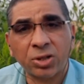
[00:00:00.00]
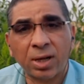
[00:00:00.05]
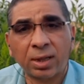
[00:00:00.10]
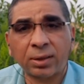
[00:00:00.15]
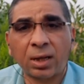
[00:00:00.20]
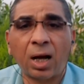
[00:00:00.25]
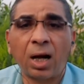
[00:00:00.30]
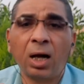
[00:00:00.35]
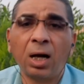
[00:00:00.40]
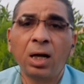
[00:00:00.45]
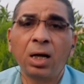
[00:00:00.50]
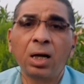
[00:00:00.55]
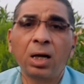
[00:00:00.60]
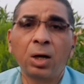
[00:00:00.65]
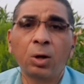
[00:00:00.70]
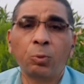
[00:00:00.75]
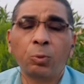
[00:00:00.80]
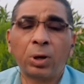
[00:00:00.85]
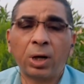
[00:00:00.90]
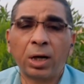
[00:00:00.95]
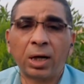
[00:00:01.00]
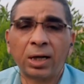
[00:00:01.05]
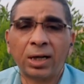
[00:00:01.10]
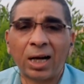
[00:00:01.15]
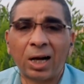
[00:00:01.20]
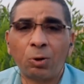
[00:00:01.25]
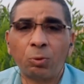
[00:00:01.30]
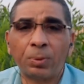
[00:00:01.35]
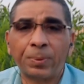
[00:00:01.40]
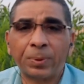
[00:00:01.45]
ساطعه
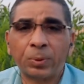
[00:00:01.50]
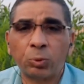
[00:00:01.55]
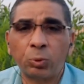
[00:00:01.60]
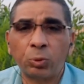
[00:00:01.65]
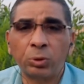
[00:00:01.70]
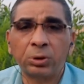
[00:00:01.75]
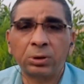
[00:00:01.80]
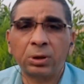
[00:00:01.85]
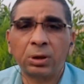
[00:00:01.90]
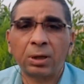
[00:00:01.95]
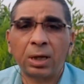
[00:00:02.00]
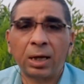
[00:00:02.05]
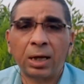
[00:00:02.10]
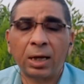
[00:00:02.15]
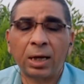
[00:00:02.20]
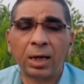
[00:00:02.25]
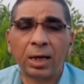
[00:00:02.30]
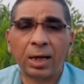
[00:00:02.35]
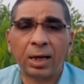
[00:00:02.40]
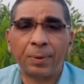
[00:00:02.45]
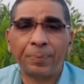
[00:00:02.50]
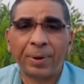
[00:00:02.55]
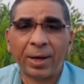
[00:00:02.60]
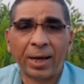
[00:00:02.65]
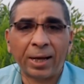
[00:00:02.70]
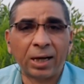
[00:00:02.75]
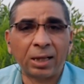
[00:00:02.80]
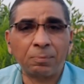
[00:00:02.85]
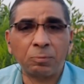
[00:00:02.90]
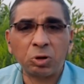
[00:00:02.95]
والجو بيكون آه،
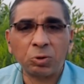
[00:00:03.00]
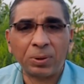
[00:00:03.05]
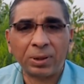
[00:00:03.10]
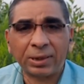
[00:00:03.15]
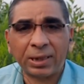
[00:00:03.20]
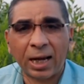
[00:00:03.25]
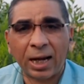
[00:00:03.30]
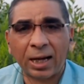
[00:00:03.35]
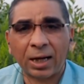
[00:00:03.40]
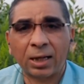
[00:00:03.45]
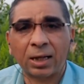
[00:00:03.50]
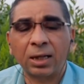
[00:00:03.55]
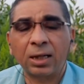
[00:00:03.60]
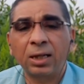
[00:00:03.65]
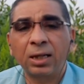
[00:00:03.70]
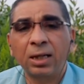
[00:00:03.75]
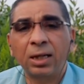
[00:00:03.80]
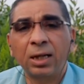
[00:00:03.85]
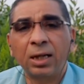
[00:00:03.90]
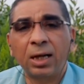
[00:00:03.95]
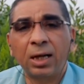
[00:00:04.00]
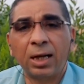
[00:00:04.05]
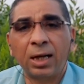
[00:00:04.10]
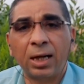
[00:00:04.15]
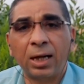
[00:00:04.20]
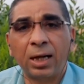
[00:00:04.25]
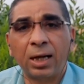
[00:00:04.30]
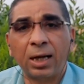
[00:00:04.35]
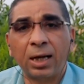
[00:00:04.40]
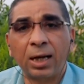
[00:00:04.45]
بارد مش محتاج
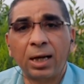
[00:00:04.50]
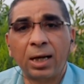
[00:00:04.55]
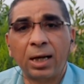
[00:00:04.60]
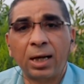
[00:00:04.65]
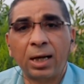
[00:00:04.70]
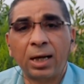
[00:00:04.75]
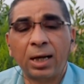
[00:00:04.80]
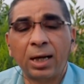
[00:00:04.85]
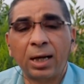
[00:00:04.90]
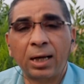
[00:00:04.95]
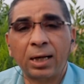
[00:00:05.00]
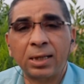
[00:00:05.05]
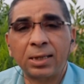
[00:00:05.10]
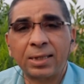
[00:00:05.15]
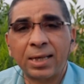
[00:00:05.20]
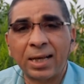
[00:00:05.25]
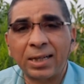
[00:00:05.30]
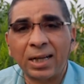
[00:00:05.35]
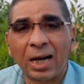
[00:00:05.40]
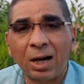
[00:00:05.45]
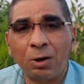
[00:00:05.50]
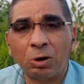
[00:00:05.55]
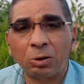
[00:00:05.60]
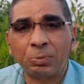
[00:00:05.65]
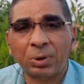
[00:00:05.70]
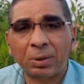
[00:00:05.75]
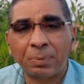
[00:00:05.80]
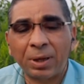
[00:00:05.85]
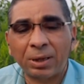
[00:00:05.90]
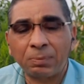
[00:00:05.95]
آه، الانسان يعوض
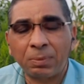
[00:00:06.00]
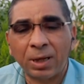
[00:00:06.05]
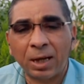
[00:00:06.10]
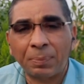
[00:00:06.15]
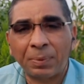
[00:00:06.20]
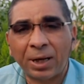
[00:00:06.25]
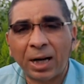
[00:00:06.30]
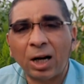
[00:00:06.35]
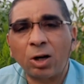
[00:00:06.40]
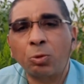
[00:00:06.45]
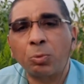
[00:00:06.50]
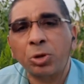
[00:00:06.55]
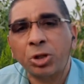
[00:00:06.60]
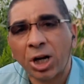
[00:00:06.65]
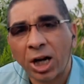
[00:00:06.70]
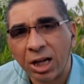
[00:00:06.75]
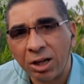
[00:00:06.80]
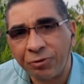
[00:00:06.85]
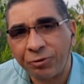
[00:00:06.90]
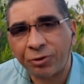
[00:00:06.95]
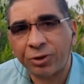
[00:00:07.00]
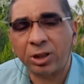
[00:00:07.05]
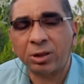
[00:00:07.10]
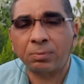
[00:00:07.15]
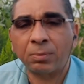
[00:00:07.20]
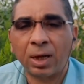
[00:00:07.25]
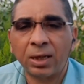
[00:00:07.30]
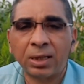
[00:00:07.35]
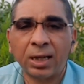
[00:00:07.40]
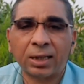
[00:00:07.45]
بكميات ميه كبيره لانه مش
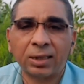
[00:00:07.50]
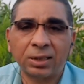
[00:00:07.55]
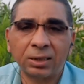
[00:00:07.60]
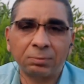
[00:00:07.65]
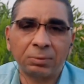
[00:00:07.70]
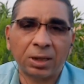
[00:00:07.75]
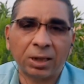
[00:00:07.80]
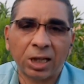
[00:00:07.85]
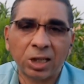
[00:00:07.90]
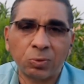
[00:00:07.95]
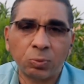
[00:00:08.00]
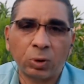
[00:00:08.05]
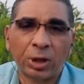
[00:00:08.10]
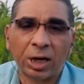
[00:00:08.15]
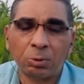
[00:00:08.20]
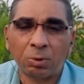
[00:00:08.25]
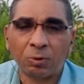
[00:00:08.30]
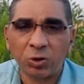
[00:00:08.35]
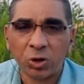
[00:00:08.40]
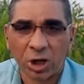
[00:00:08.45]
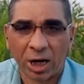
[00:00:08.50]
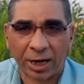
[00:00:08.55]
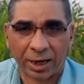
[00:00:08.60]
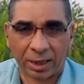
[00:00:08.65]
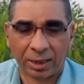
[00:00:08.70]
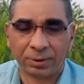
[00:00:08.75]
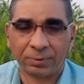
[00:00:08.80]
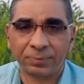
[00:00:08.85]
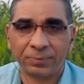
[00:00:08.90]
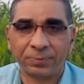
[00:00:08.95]
هيفقد ميه كتير من جسمه لانه ما فيش
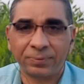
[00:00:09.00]
عرق.